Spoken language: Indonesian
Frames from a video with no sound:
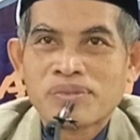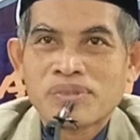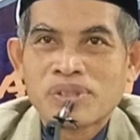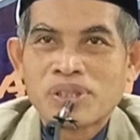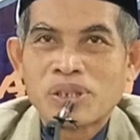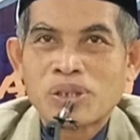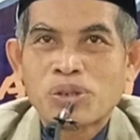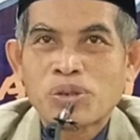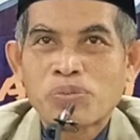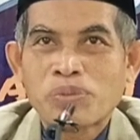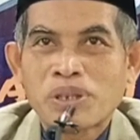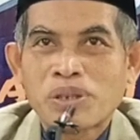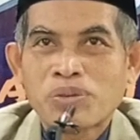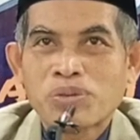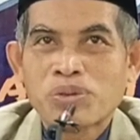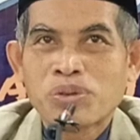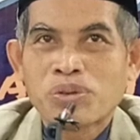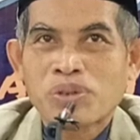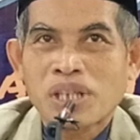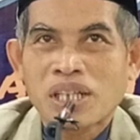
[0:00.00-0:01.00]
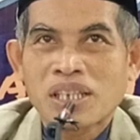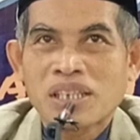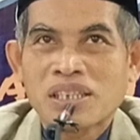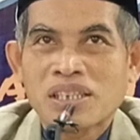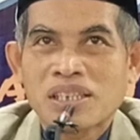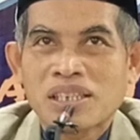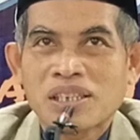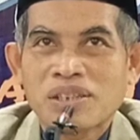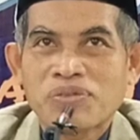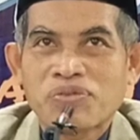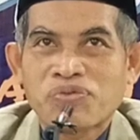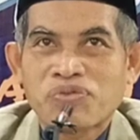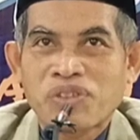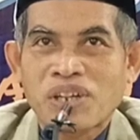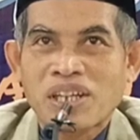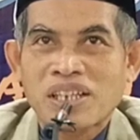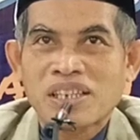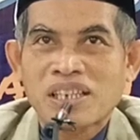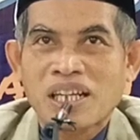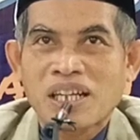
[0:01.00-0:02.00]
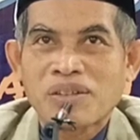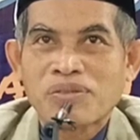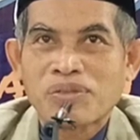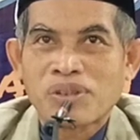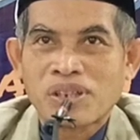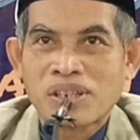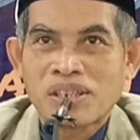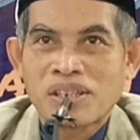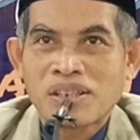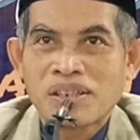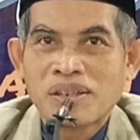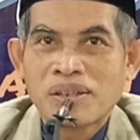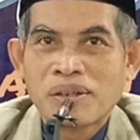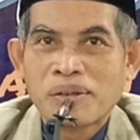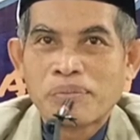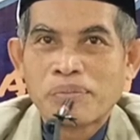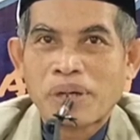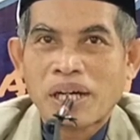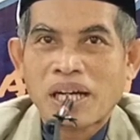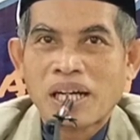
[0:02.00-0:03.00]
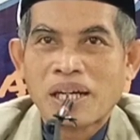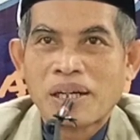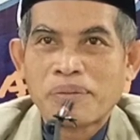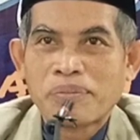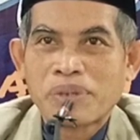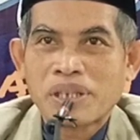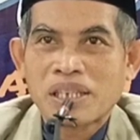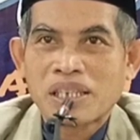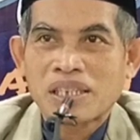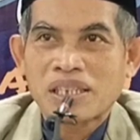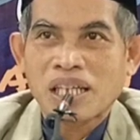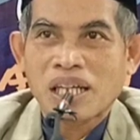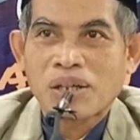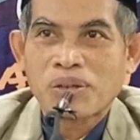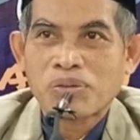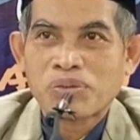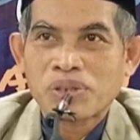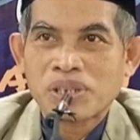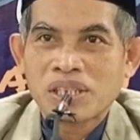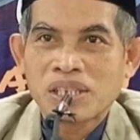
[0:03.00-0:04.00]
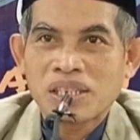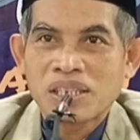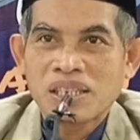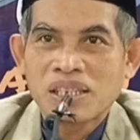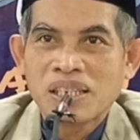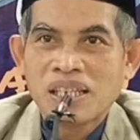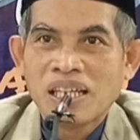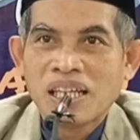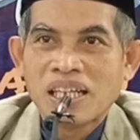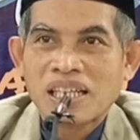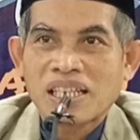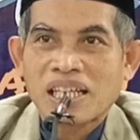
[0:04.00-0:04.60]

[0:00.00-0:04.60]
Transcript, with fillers: itu menunjukkan sifat Allah maha mengetahui